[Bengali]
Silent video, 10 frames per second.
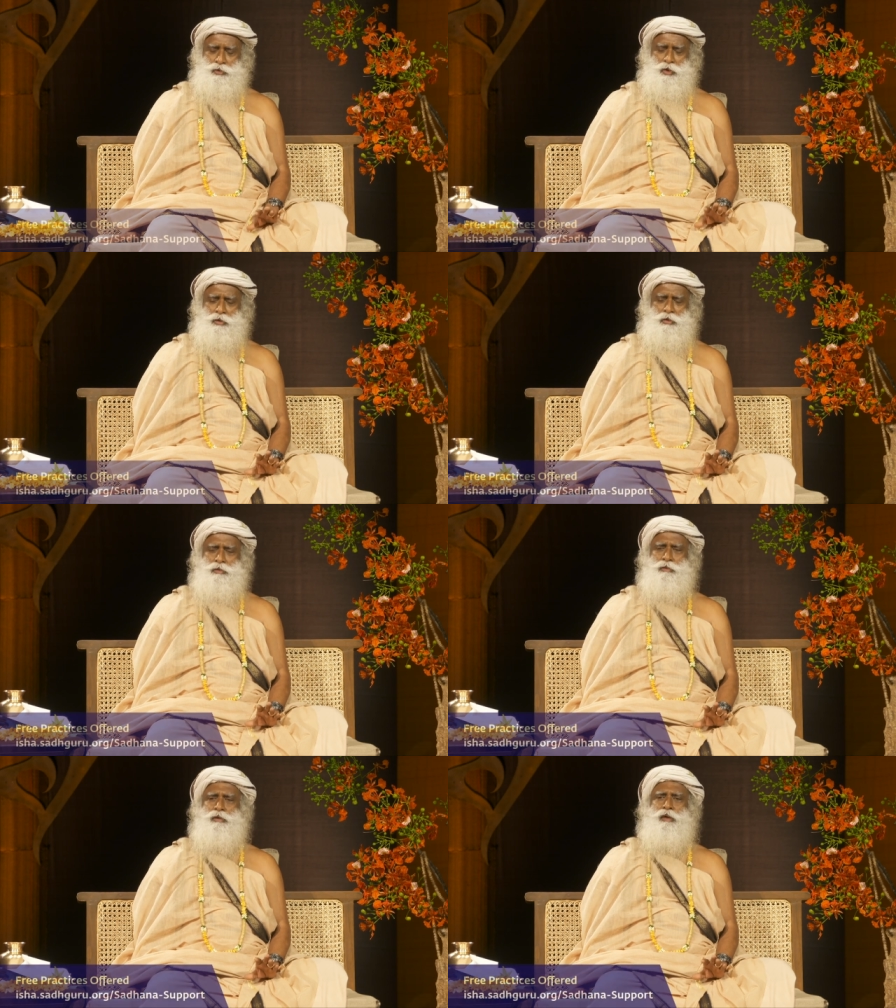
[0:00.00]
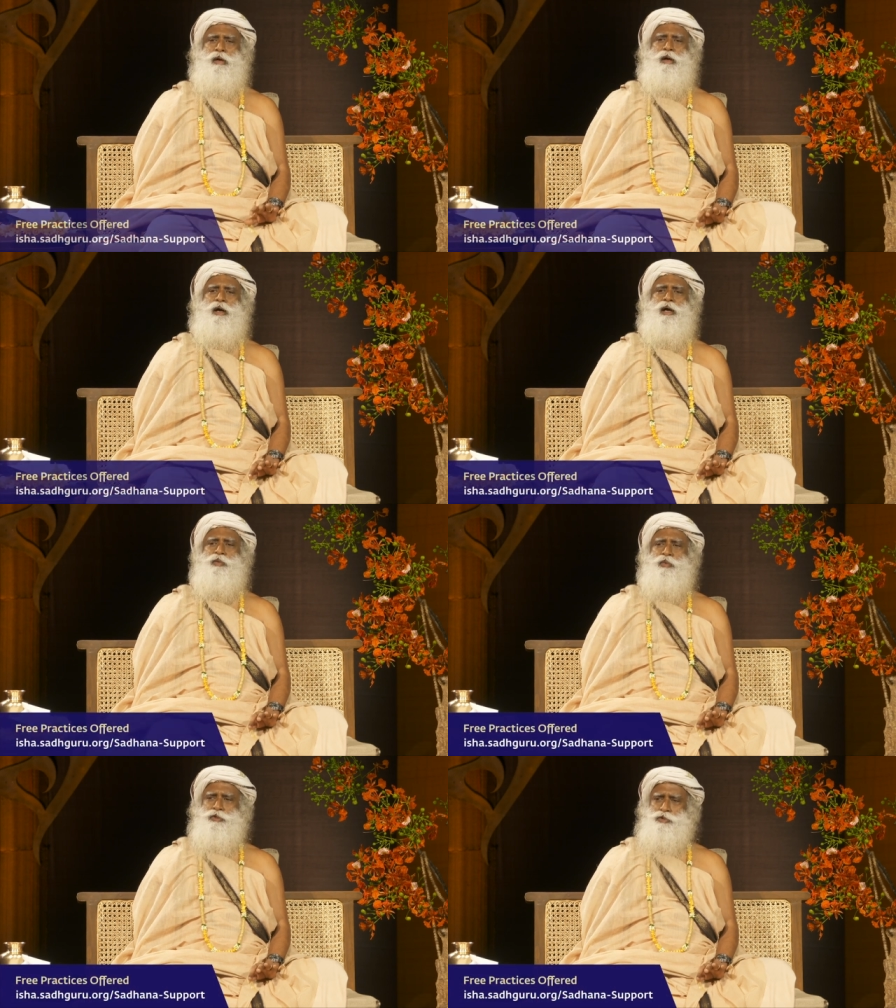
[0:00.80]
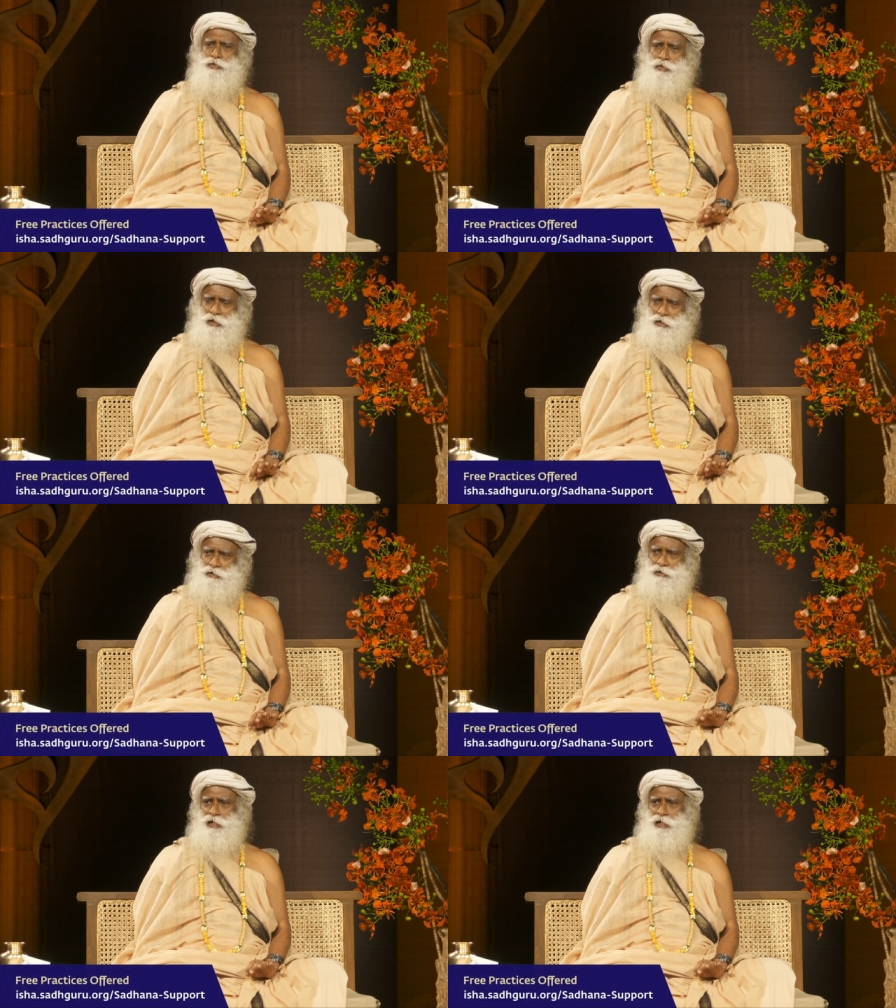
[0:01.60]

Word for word: না না আমি চাই আপনি বুঝুন